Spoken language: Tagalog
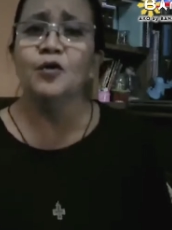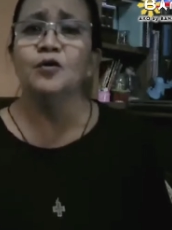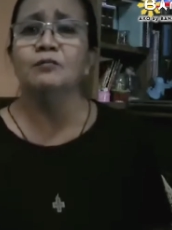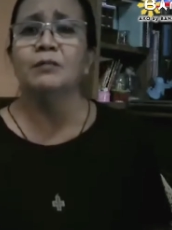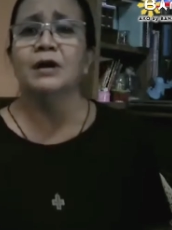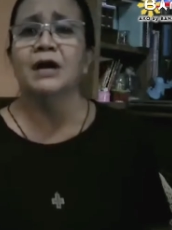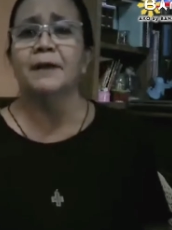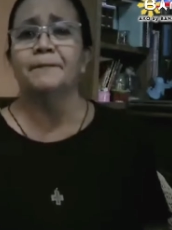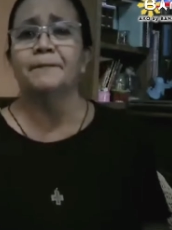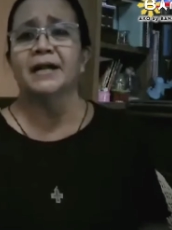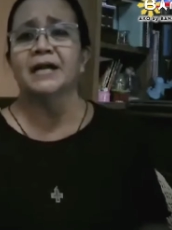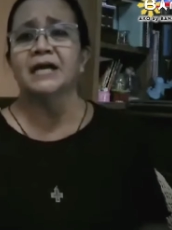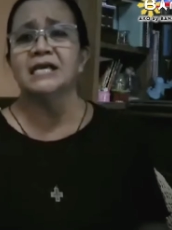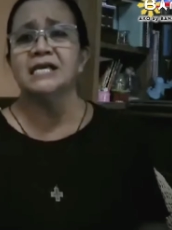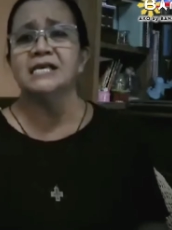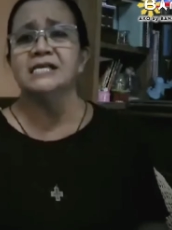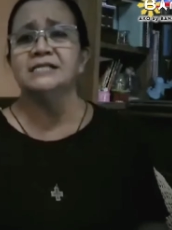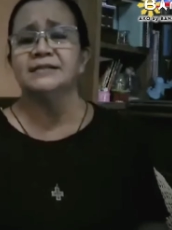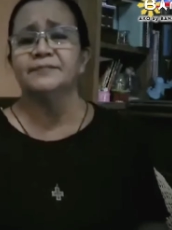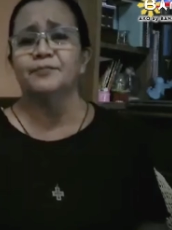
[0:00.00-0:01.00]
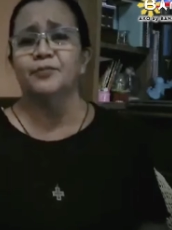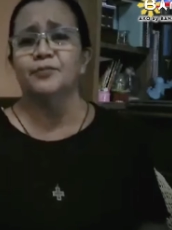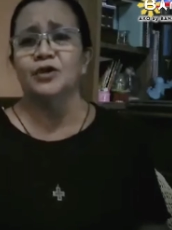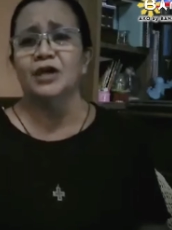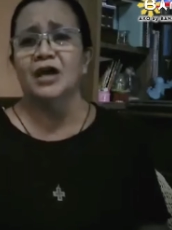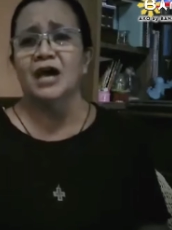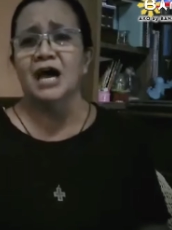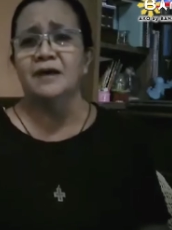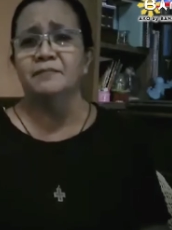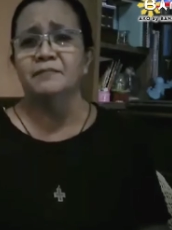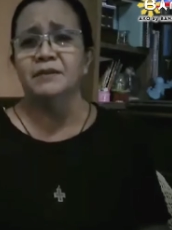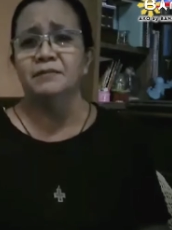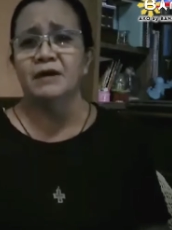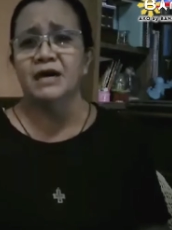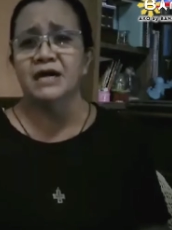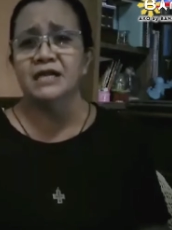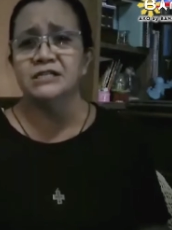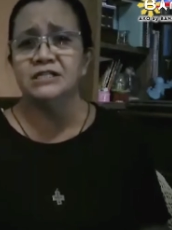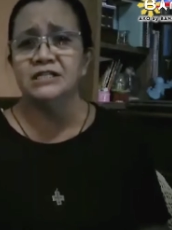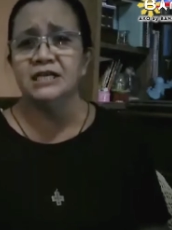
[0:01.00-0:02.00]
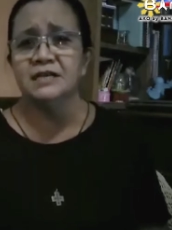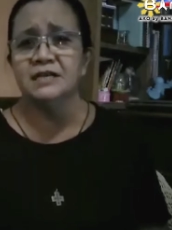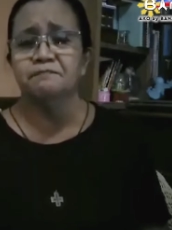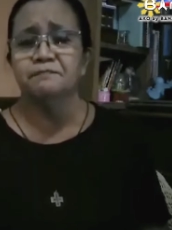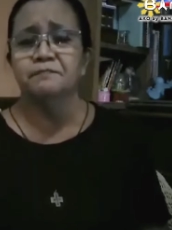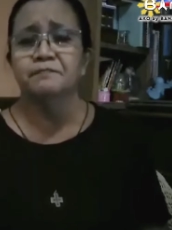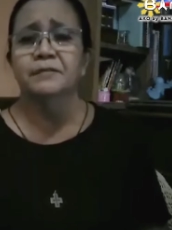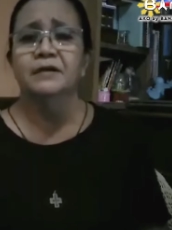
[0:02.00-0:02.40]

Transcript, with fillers: mga prangkisa po ng aming mga jeep